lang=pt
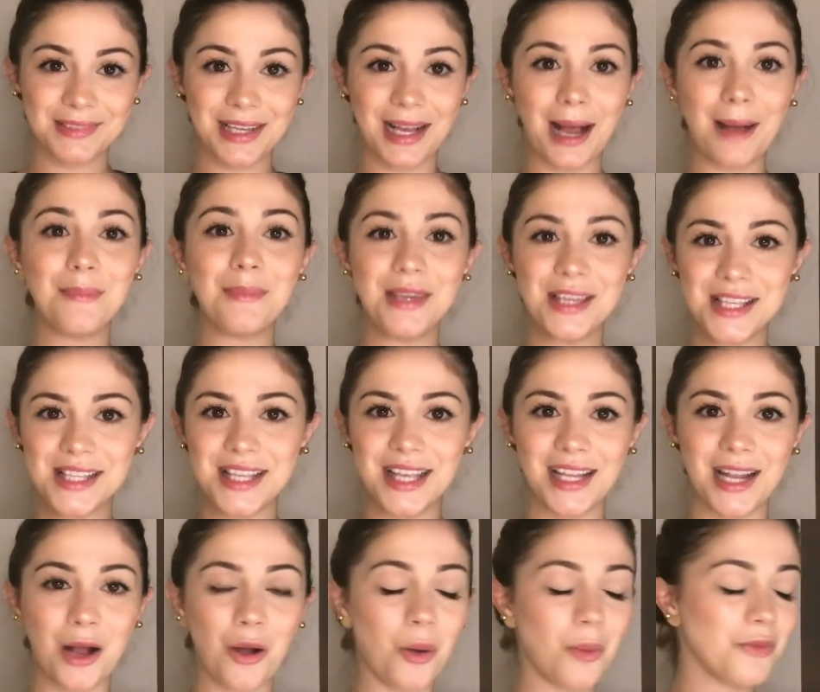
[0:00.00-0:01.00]

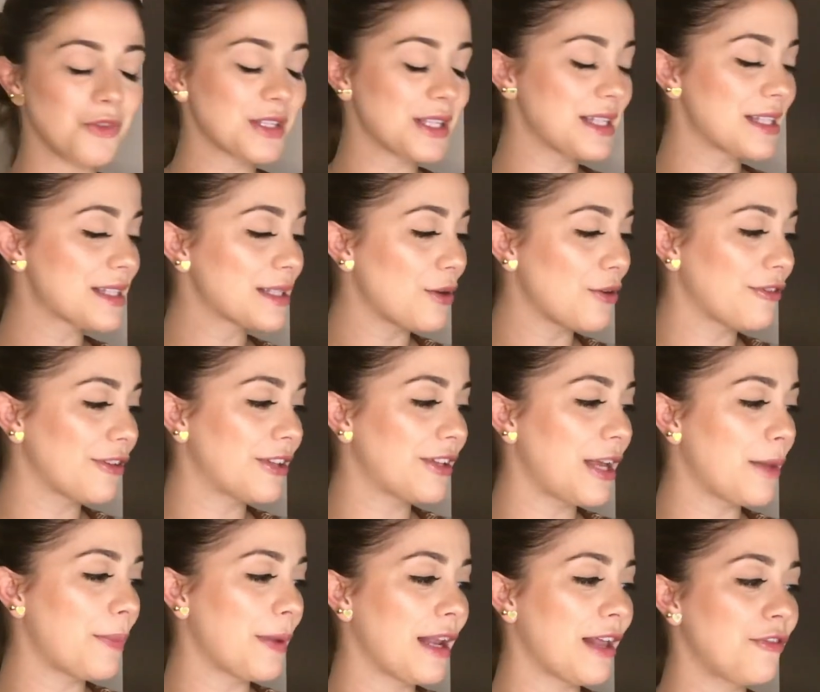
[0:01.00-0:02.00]
camisa, né, como vocês estão
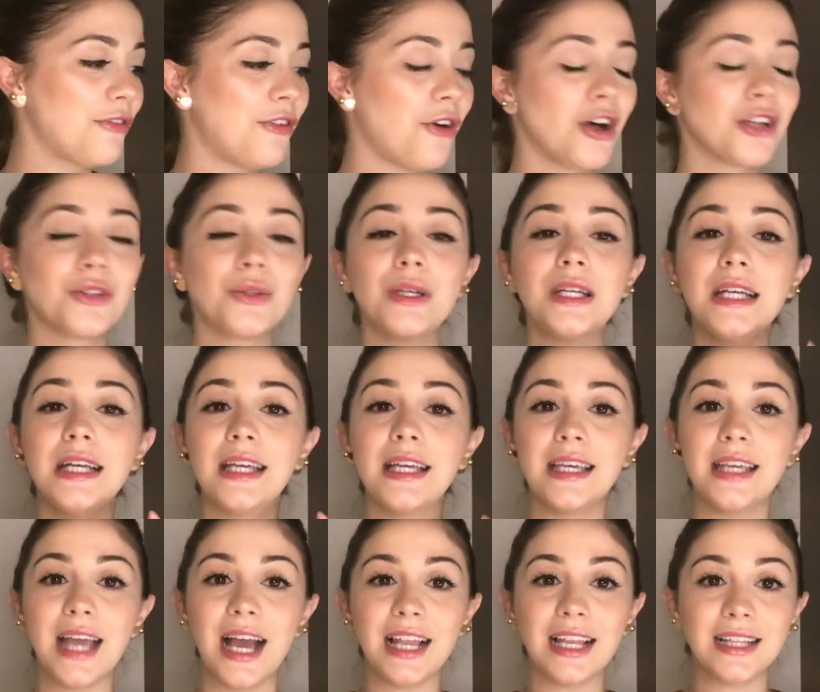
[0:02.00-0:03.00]
vendo aí pela foto,
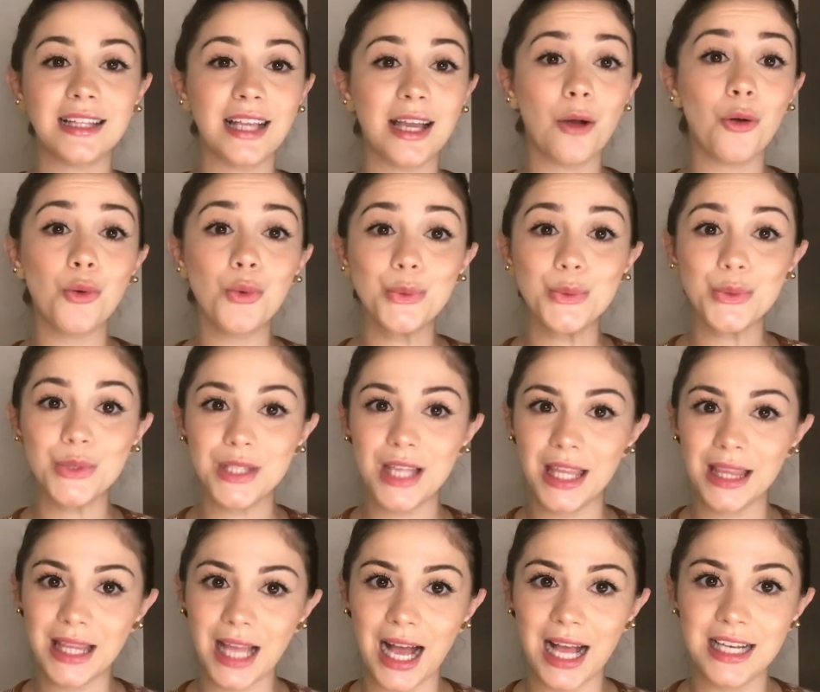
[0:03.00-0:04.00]
e ela tem alguns
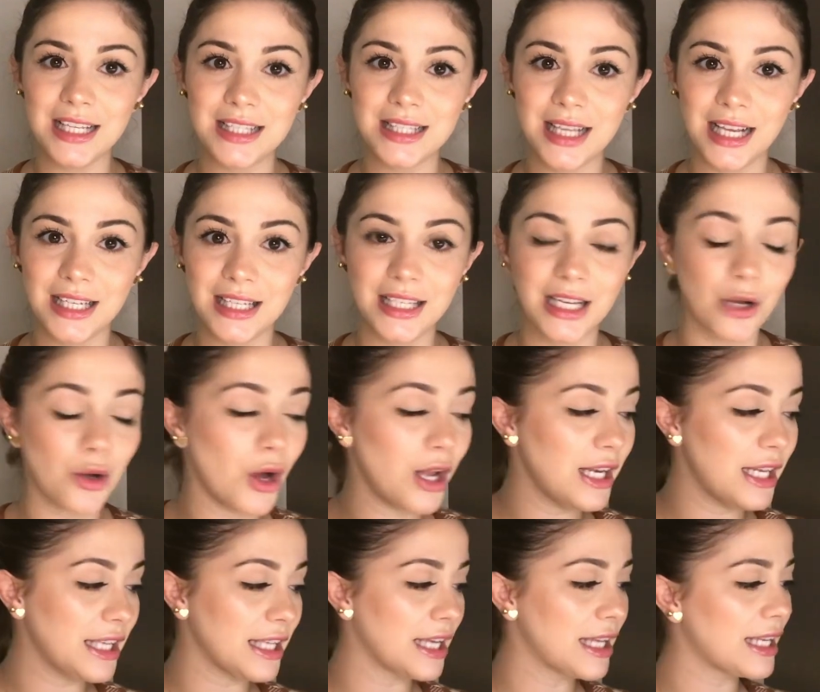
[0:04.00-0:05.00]
detalhes ali na
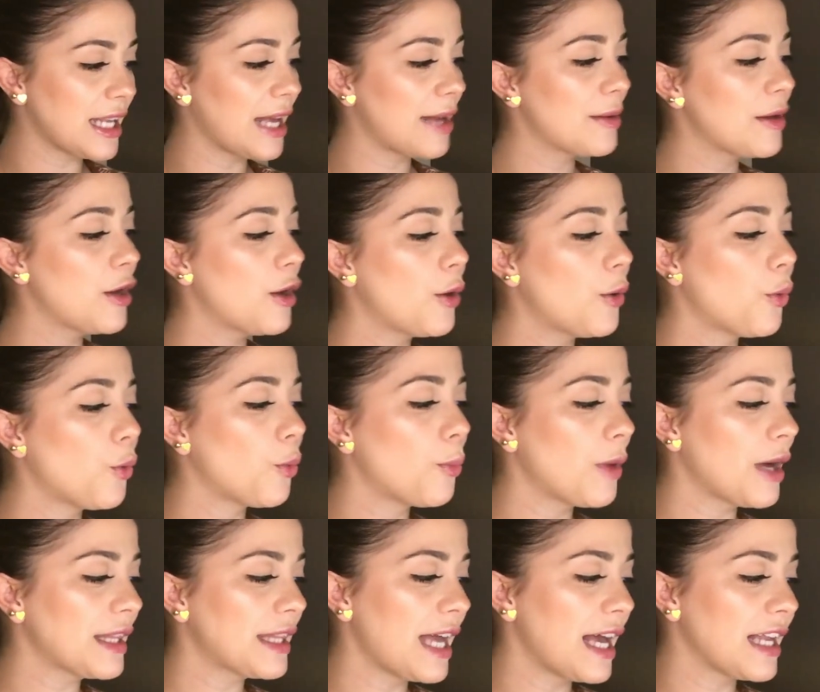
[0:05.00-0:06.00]
golinha, né.
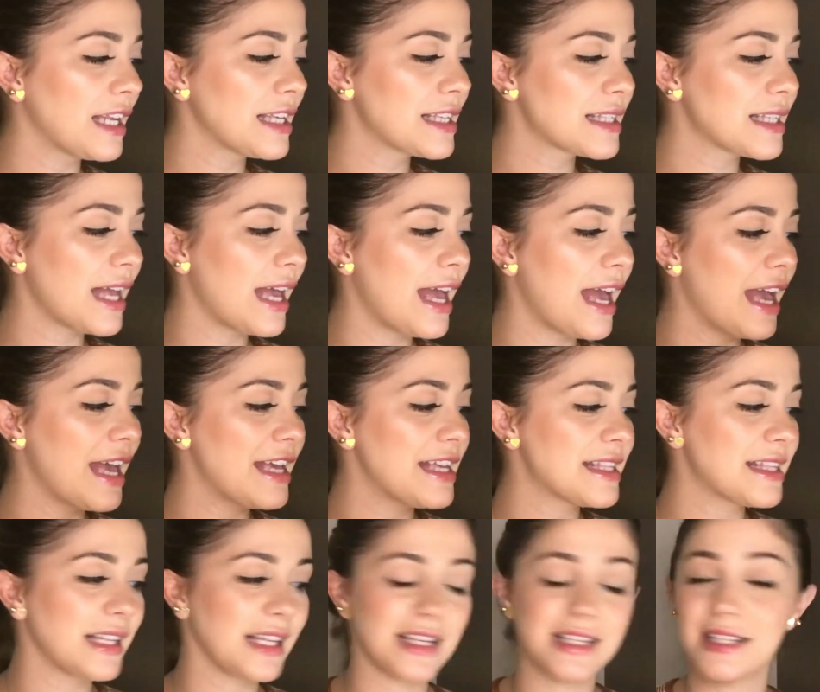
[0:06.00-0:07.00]
Uma delas é
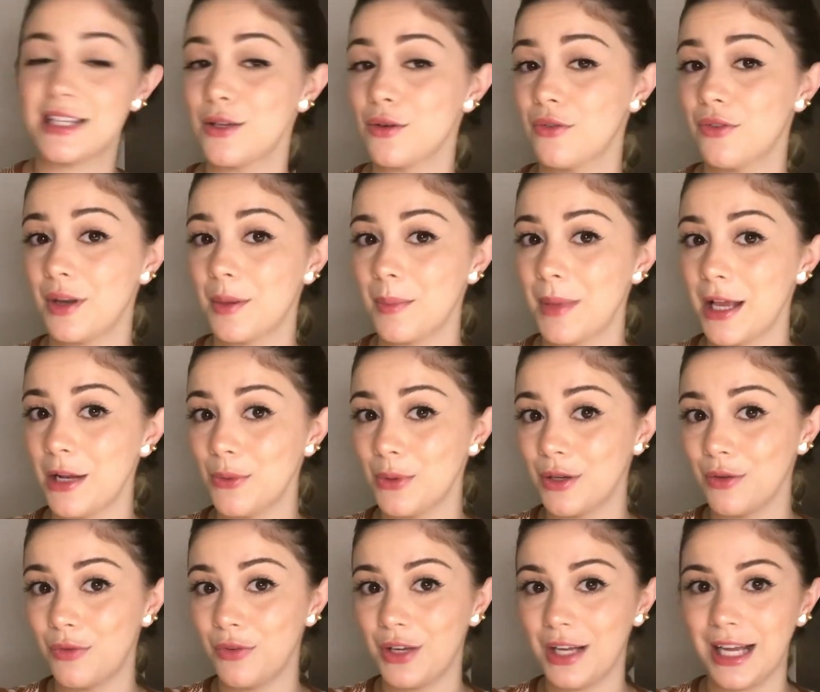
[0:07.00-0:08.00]
esse lacinho vermelho
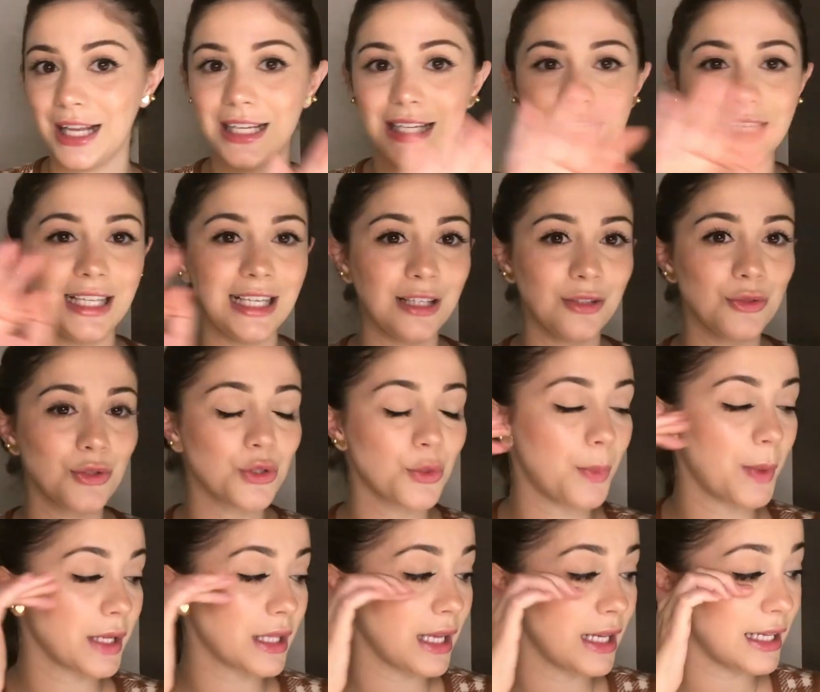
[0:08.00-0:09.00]
que fica lindo,
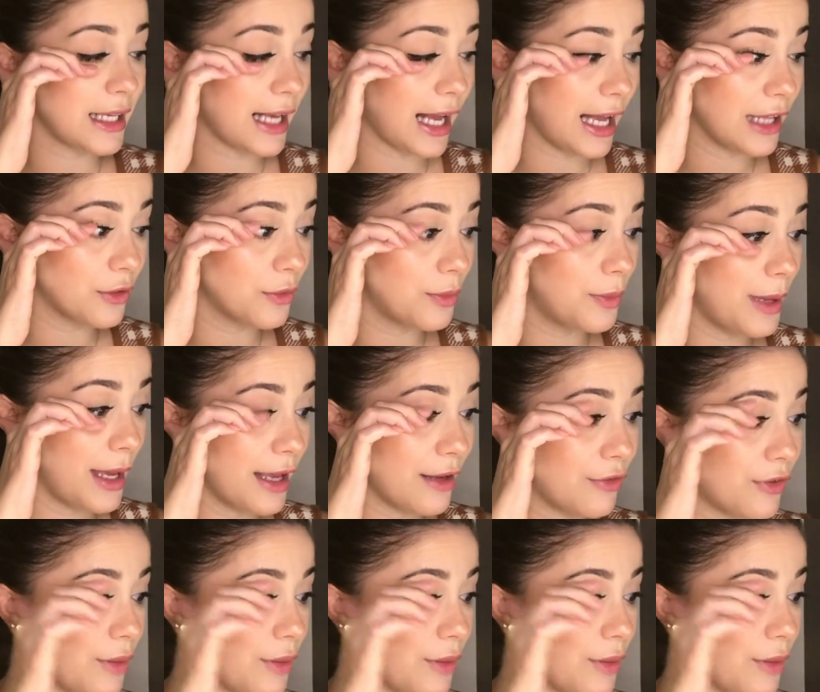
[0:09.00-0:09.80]
super delicado, bem